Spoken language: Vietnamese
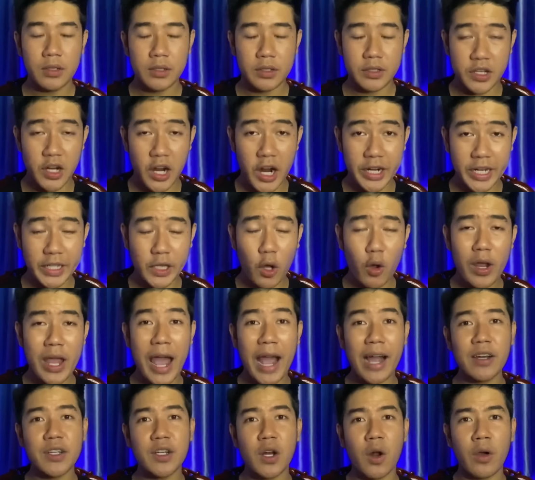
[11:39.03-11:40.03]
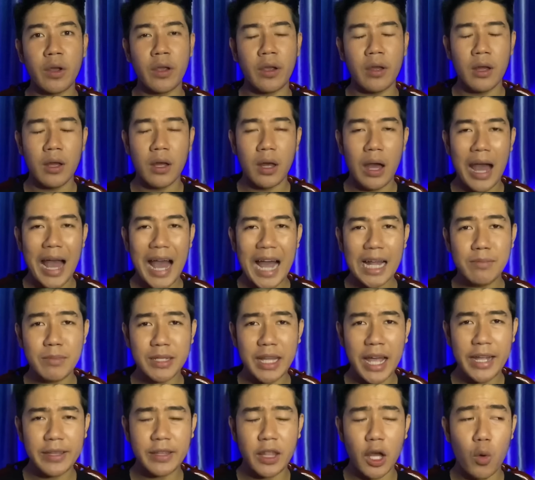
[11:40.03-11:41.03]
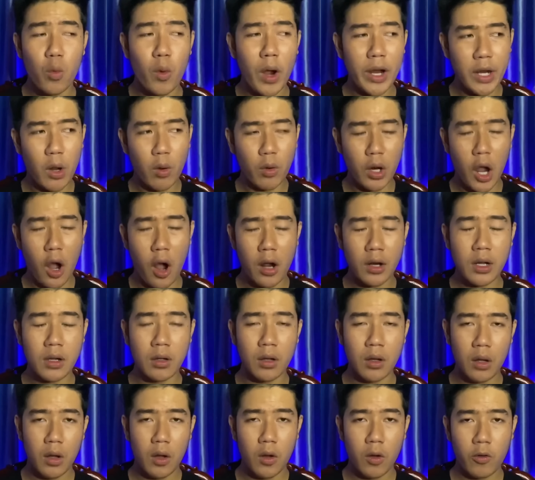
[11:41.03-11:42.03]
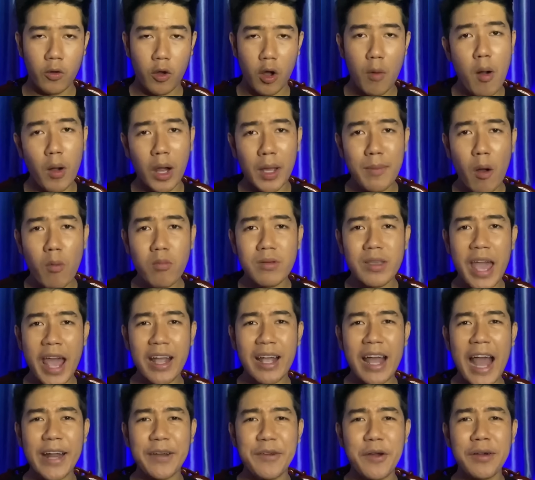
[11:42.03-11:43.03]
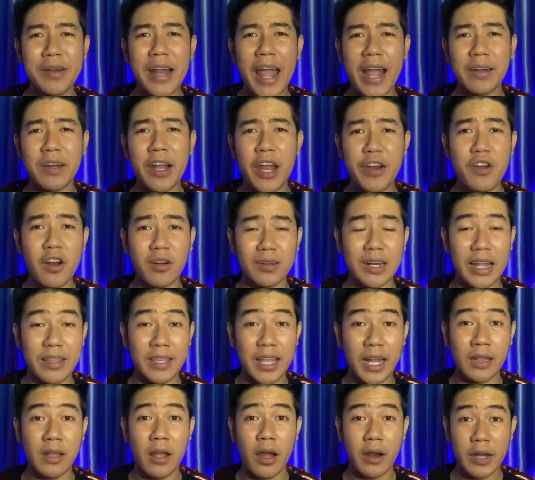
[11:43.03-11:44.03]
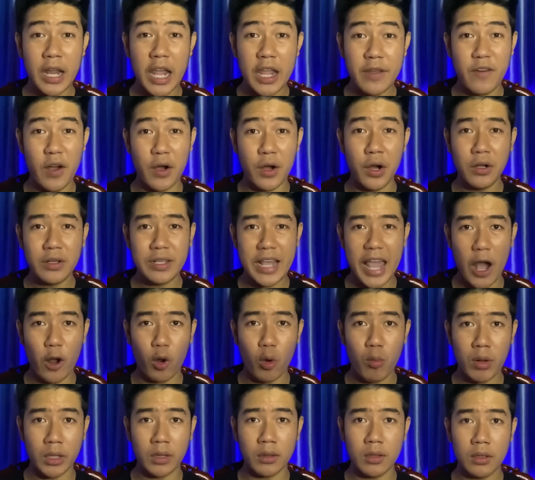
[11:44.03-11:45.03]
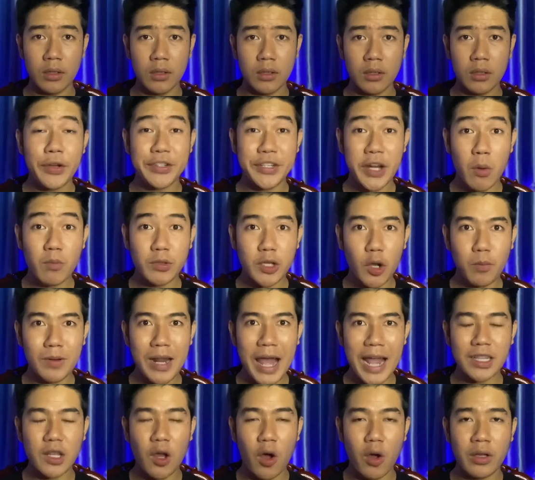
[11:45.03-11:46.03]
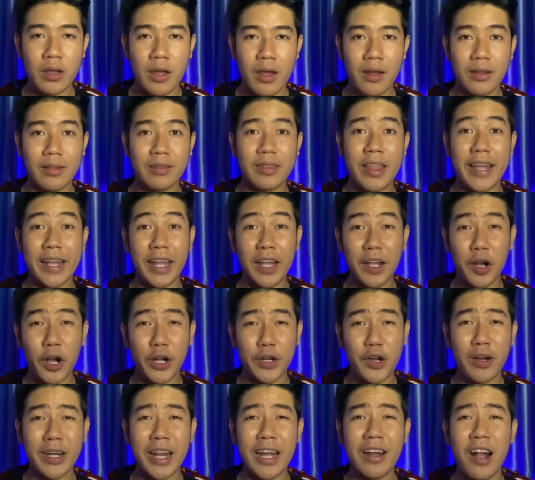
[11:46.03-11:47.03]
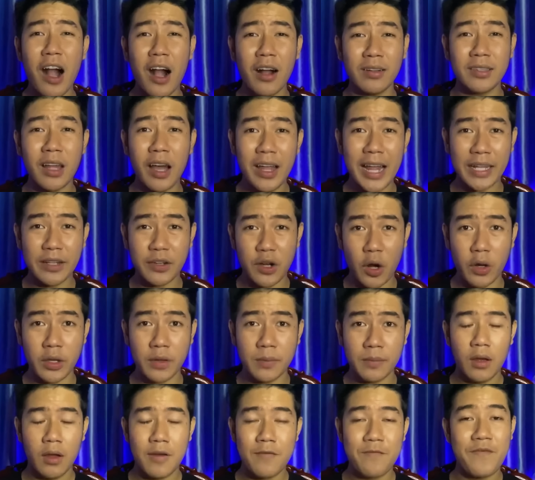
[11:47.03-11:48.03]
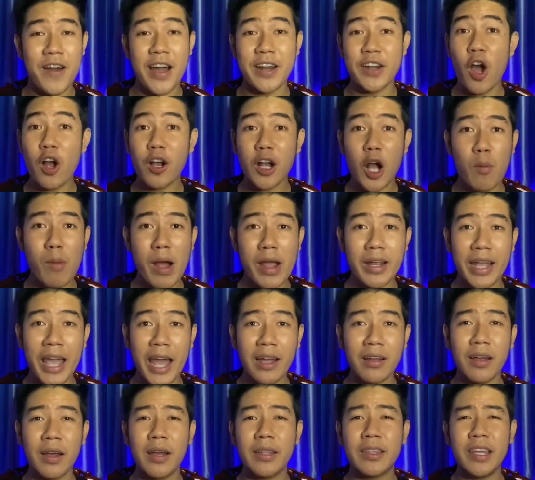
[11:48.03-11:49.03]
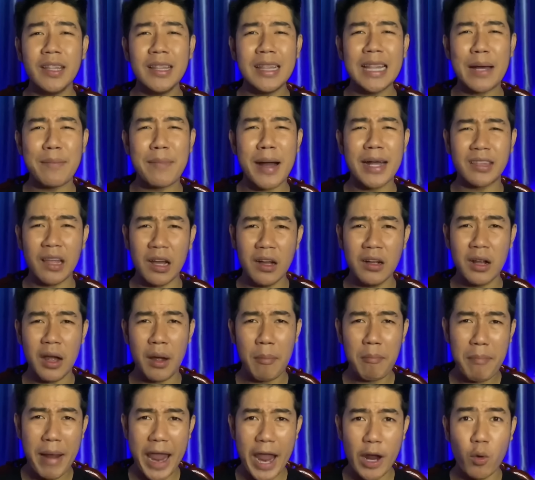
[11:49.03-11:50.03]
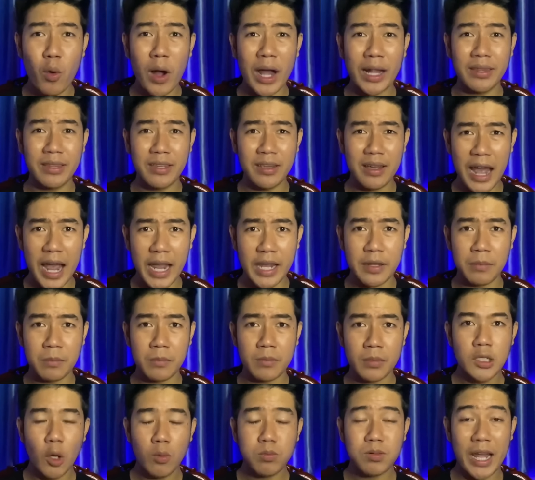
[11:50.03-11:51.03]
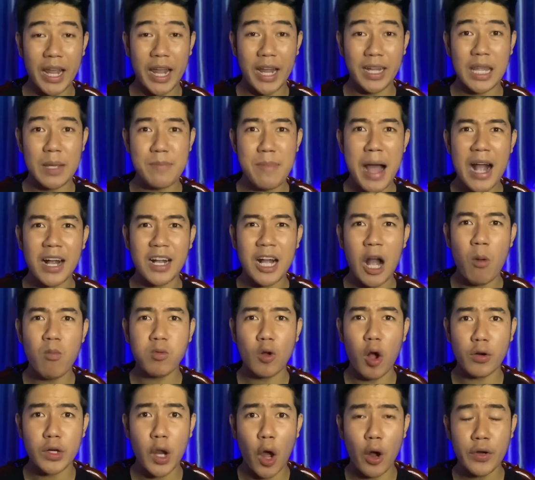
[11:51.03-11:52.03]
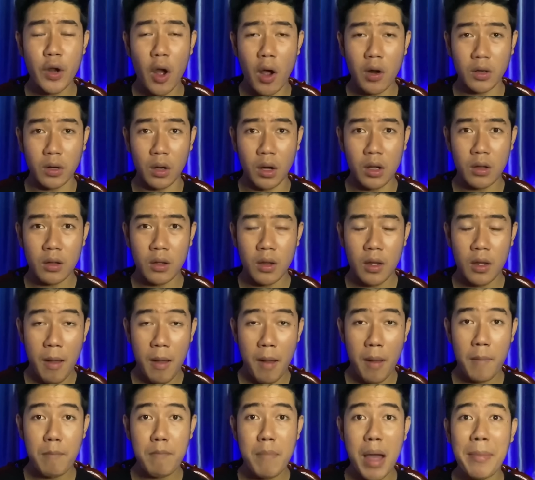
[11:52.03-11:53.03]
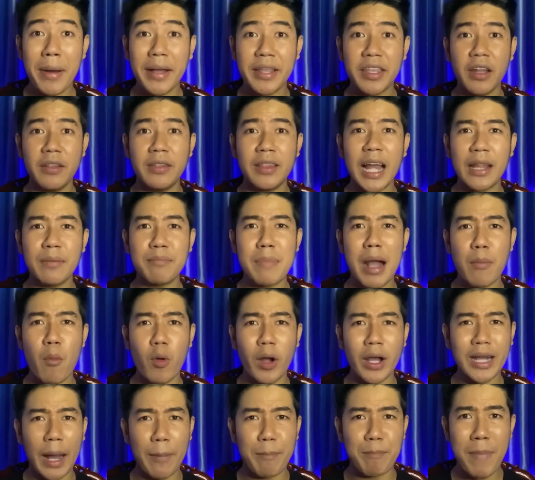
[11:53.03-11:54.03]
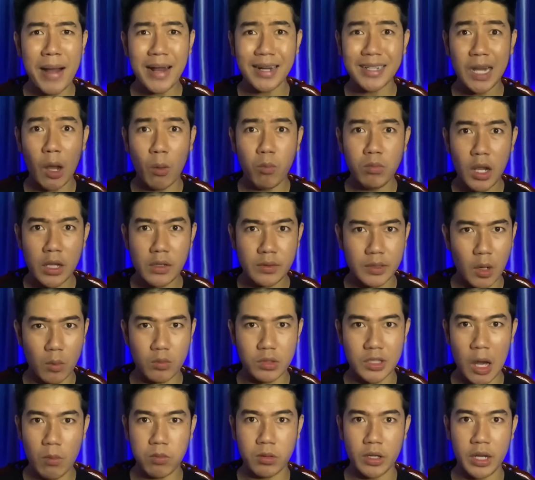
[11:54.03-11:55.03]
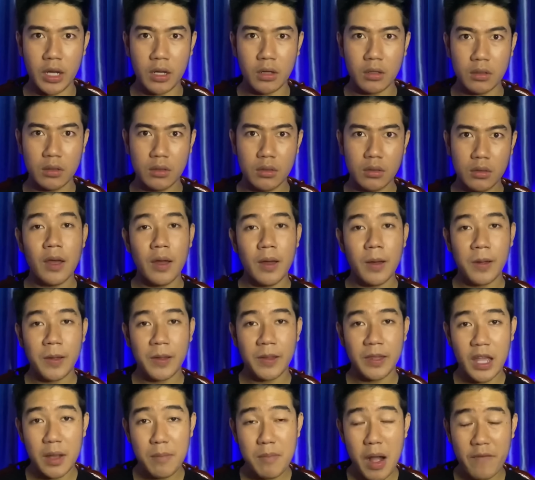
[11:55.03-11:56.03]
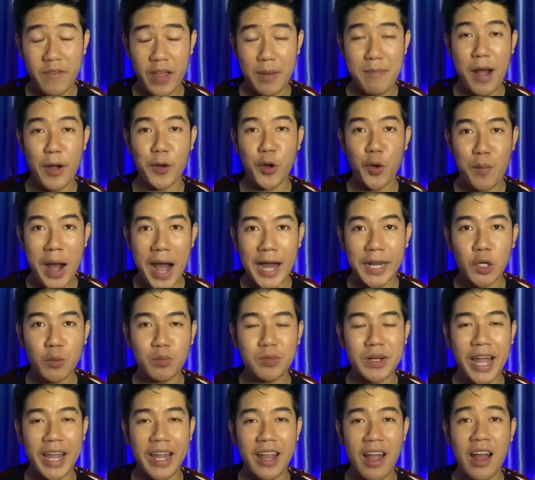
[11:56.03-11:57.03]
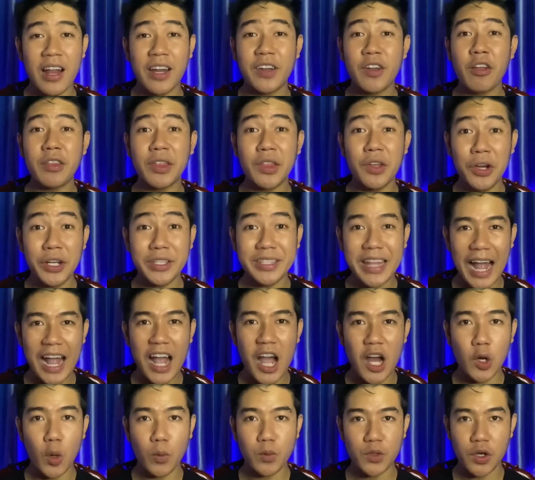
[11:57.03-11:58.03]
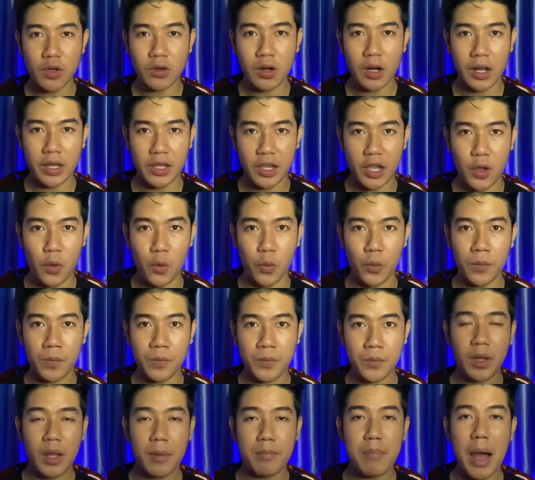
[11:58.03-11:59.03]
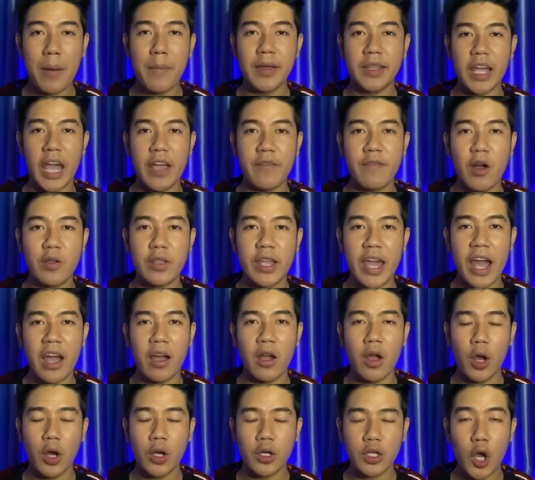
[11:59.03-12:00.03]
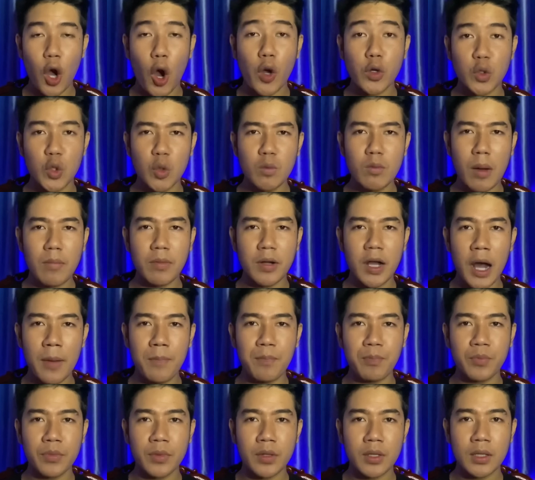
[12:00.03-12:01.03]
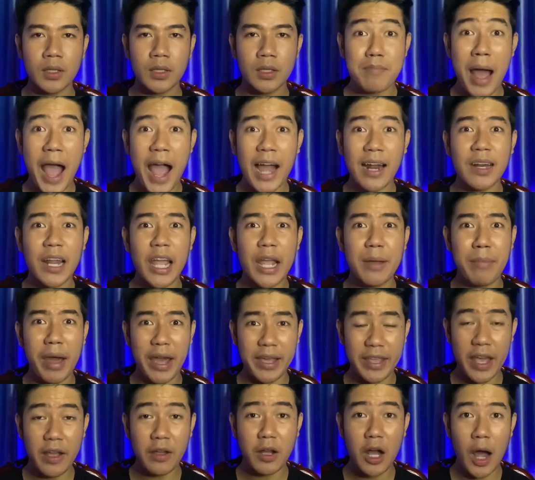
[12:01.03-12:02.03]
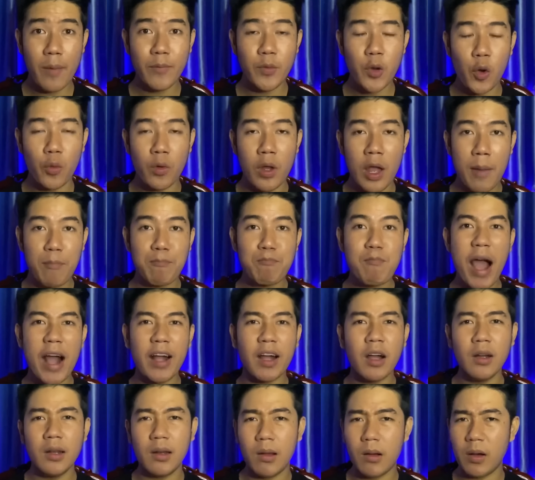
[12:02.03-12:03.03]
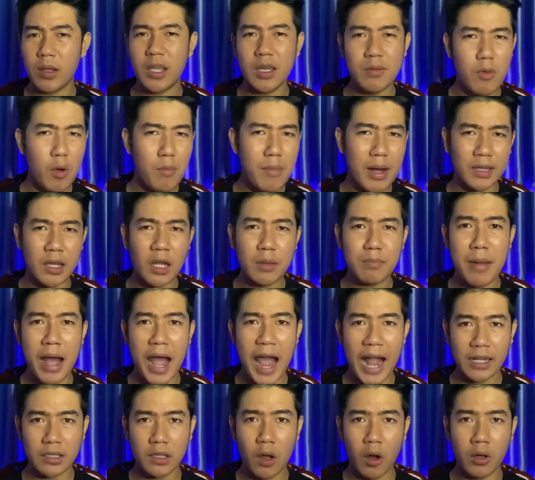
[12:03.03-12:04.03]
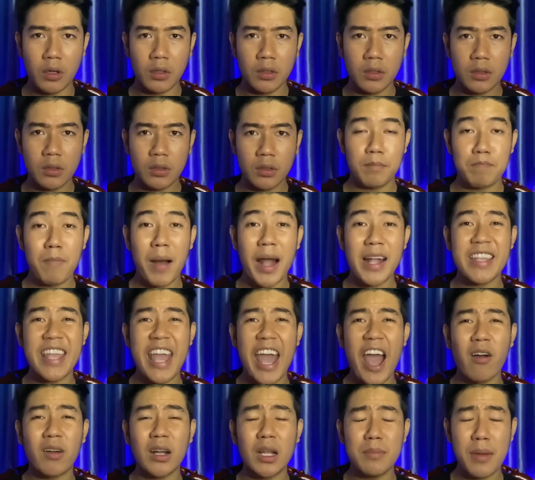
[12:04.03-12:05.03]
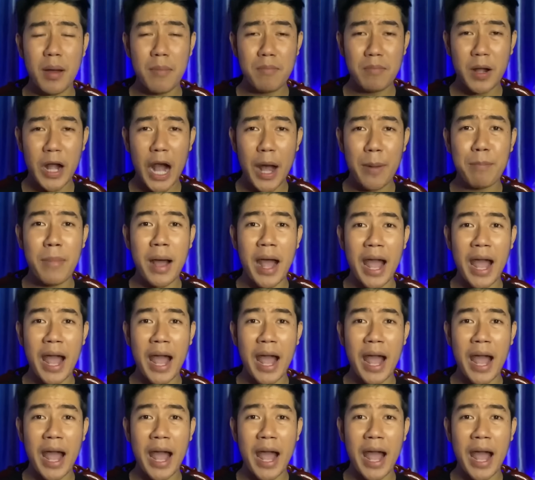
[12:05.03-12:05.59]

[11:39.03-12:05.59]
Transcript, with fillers: trời đã tối hẳn rồi anh mới thấy tự ngoài đầu ngõ đó có một cái bóng dáng ai đó đang đi rất là nhanh đi vào hướng nhà của mình trong chốc lát thôi thì cái người đó đã gần tới anh rồi và đó không ai khác, chính là bà Tư, mẹ của anh chứ ai Lúc này thì bà không còn đổi nón nữa Mà bà nhìn anh bằng một cái cặp mắt long lên sòng sọc gì đó Nhưng mà vẻ mặt của bà lúc này á, nó tươi tắn hơn lúc trước rất là nhiều Bà mới chạy vào nhà, ngồi xuống mâm cơm Bà ăn liền mấy chén cơm luôn, bà cứ lựa những món bà thích bà ăn thôi Bà nhào lên mâm cơm bà